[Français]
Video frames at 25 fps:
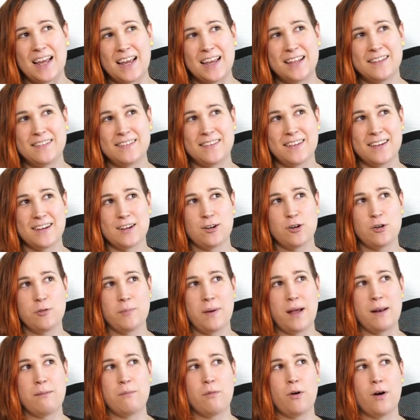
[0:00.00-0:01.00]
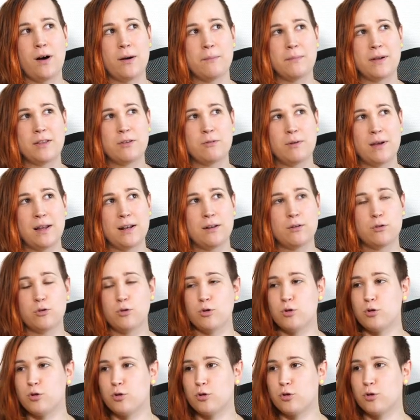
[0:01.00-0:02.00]
était globalement un manuel
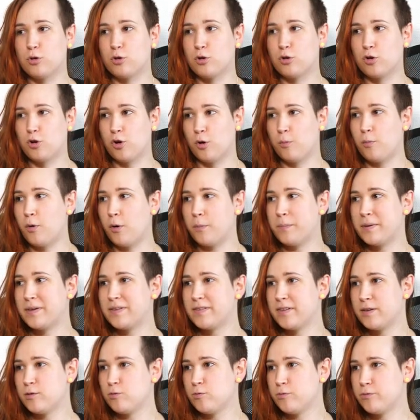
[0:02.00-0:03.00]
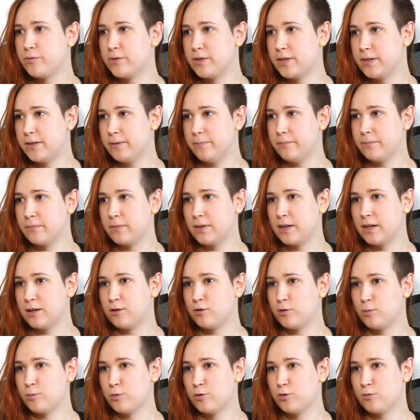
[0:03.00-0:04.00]
de comment baiser Yuffie. Et
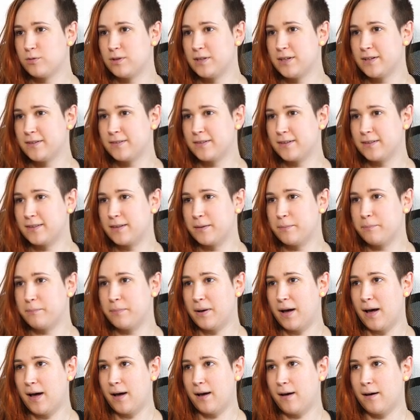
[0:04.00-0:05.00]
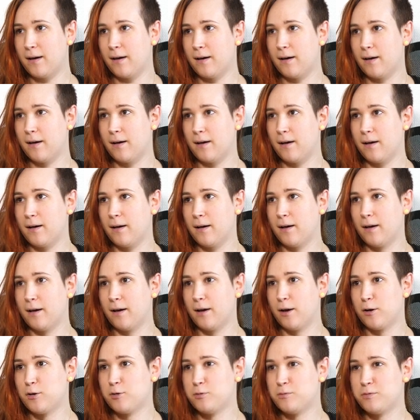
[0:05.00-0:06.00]
je me suis dit que c'était pas
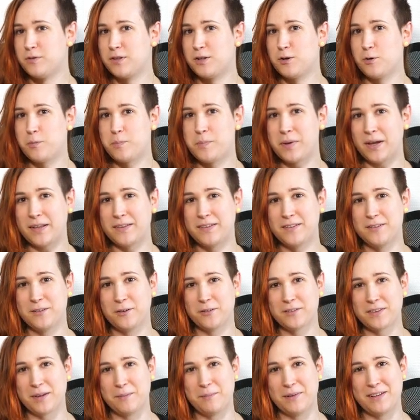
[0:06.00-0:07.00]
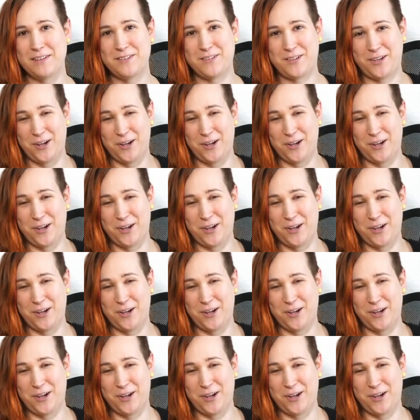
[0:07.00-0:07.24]
une vidéo pertinente à mettre